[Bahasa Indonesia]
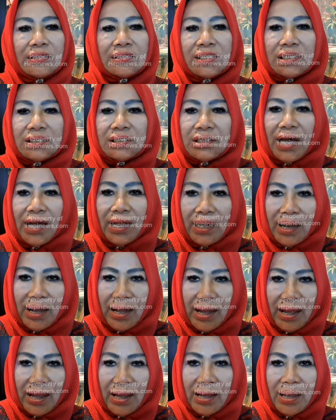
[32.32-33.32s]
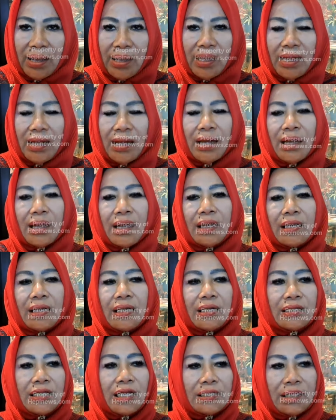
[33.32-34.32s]
secara
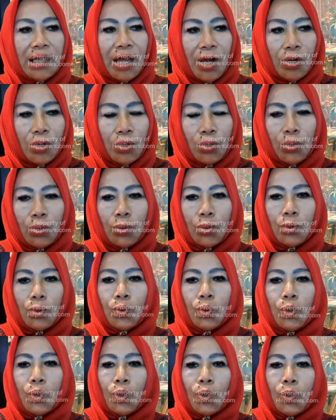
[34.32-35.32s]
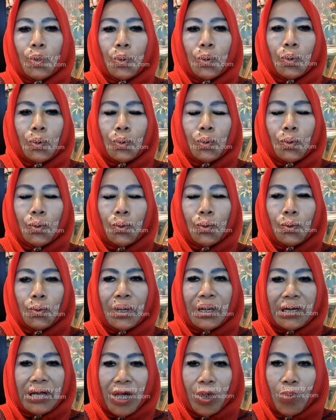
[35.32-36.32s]
kita tahu
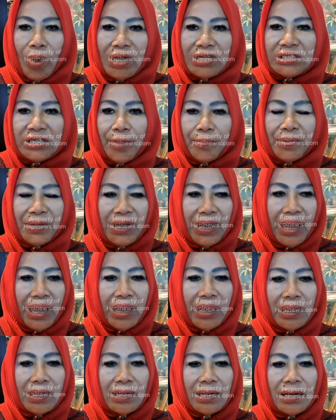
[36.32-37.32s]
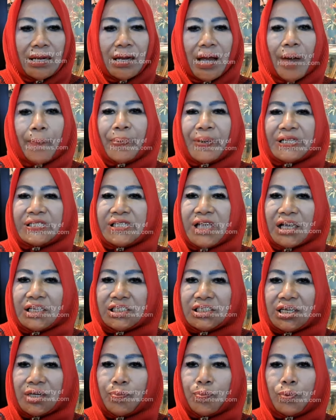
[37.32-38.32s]
dari awal saya bilang
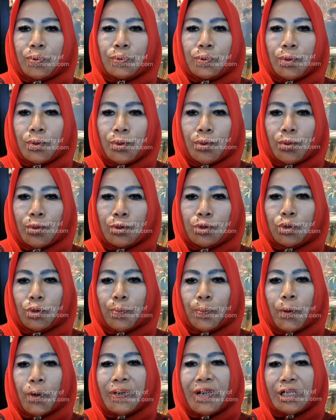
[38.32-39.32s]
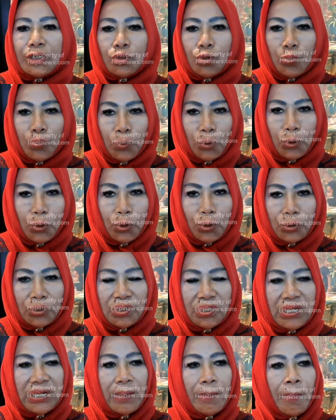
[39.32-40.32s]
apresiasi untuk Polda Sumut
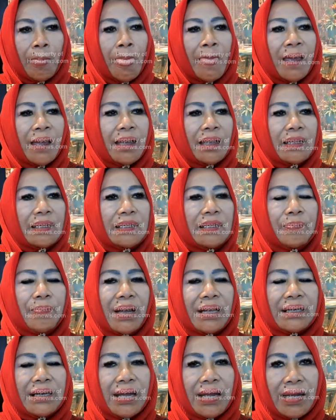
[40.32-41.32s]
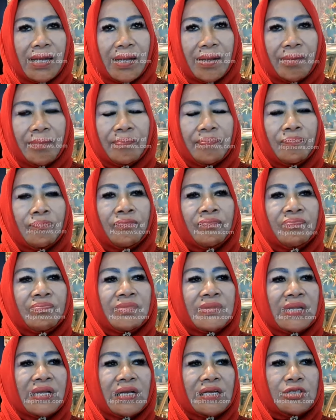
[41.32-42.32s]
di mana
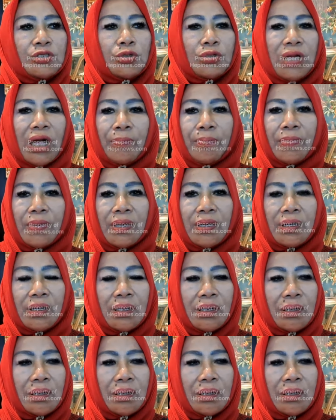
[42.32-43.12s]
sudah me,